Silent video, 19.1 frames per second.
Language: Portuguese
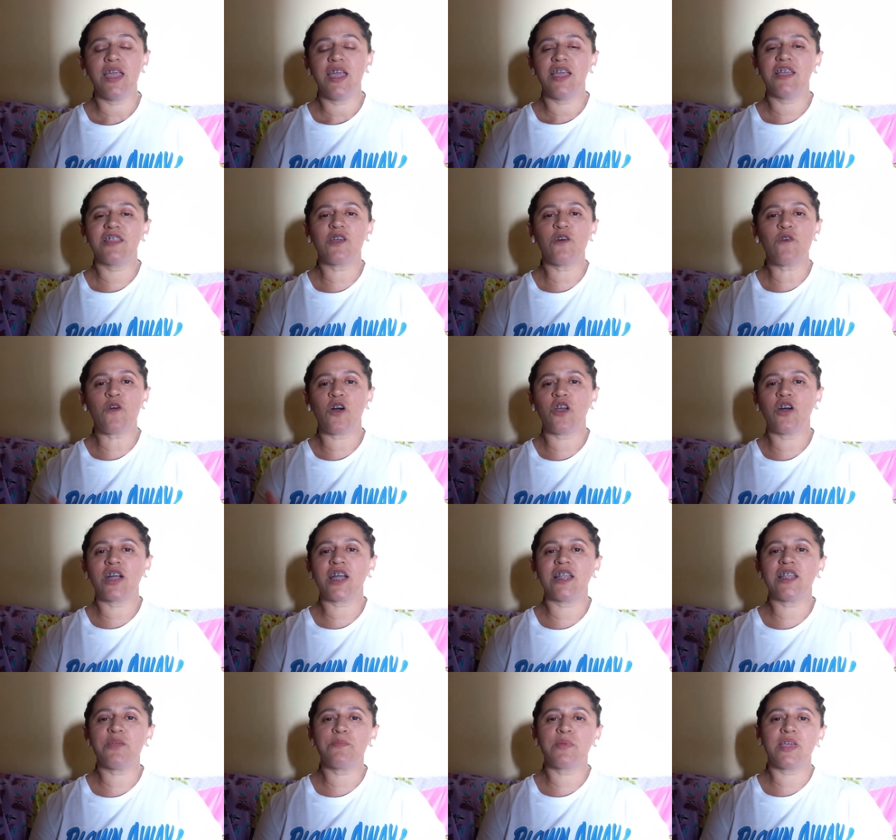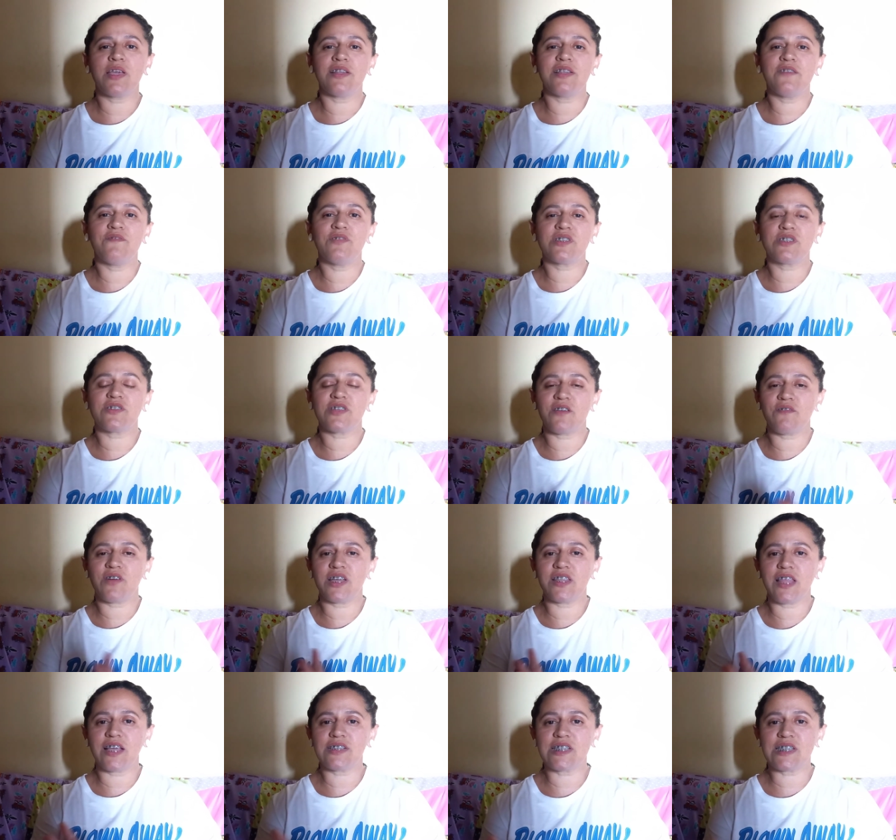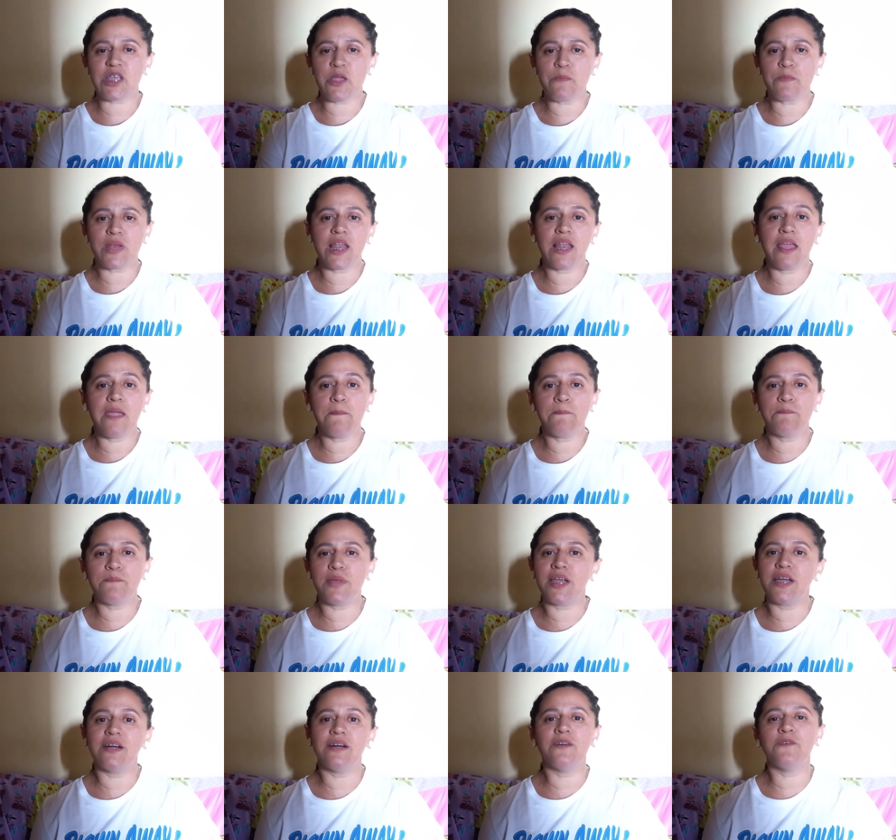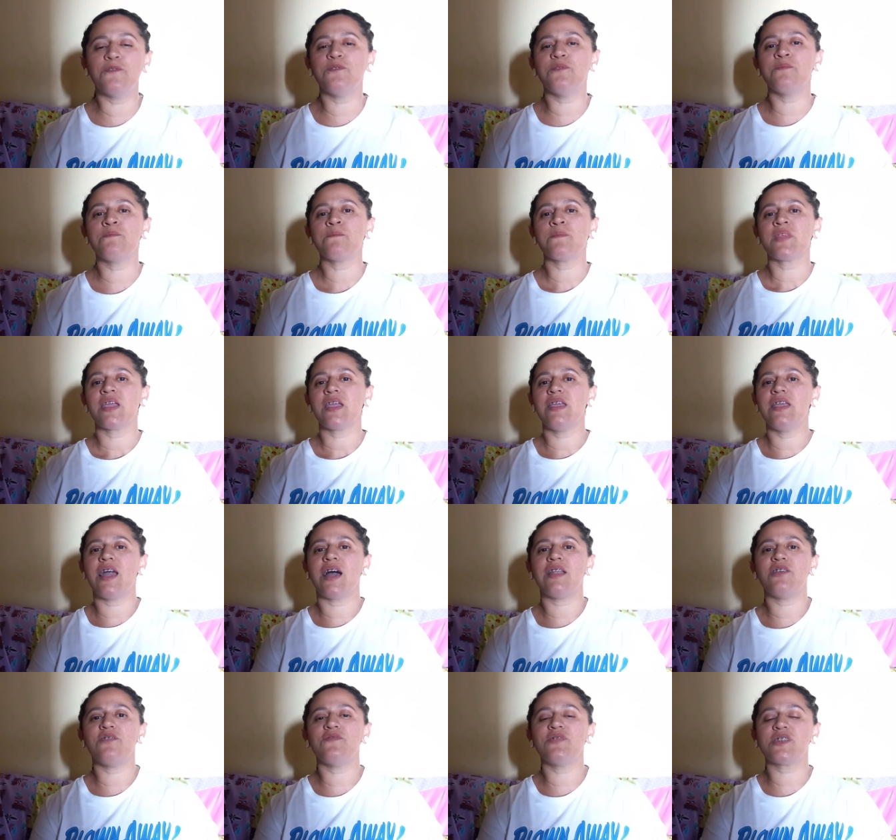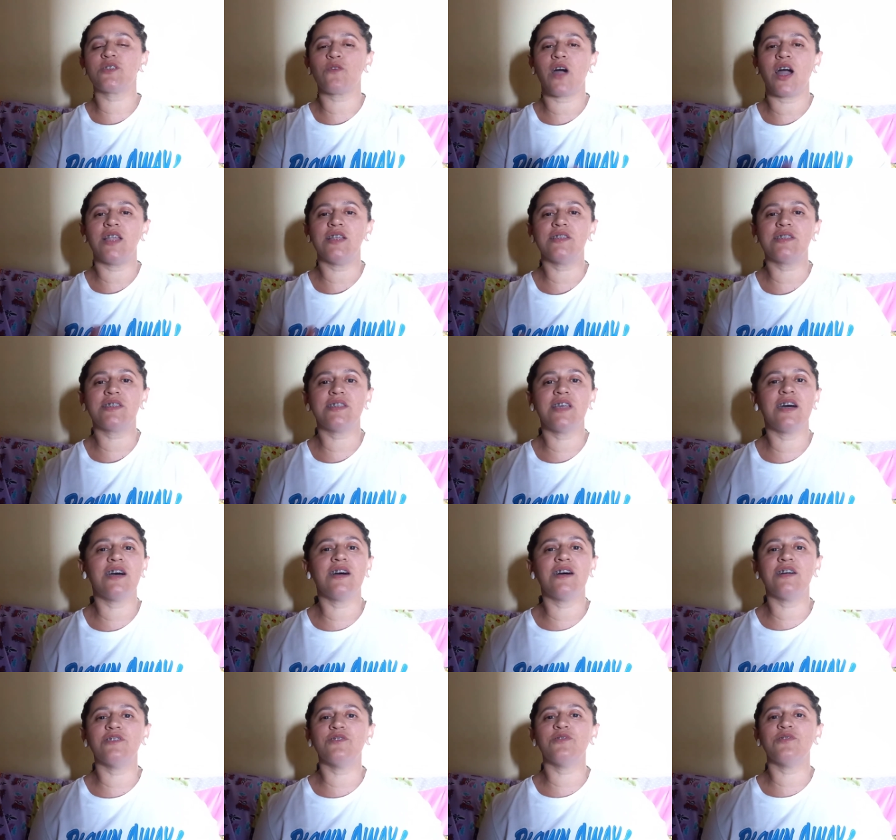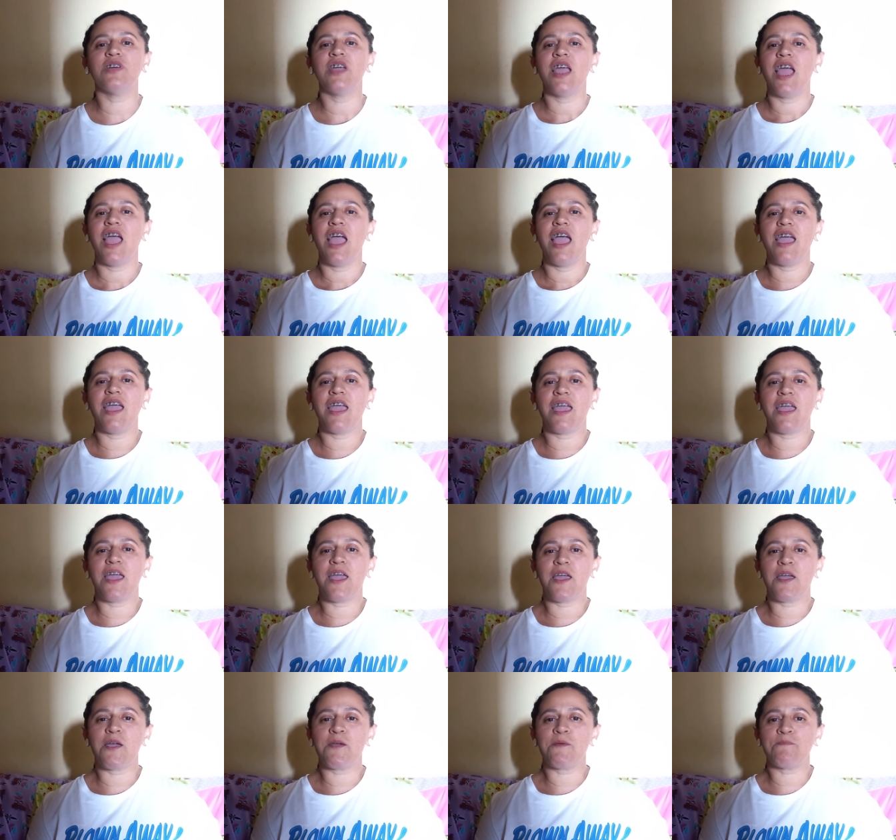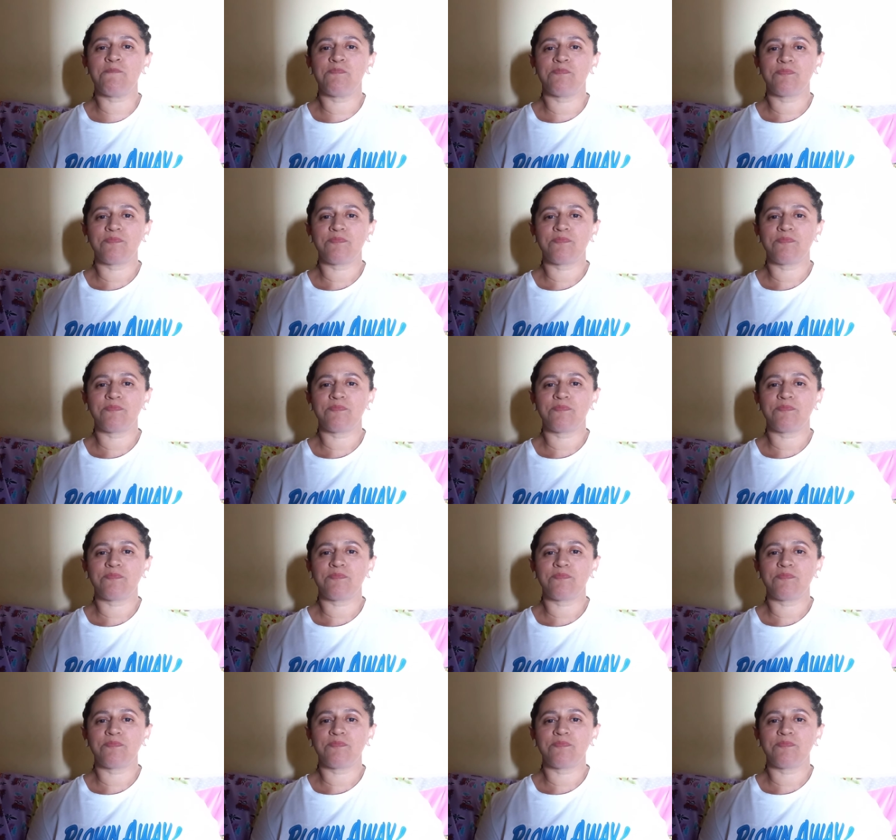Então coloca ali, porque ali você vai estar tá sempre lembrando e ali visualizando, é,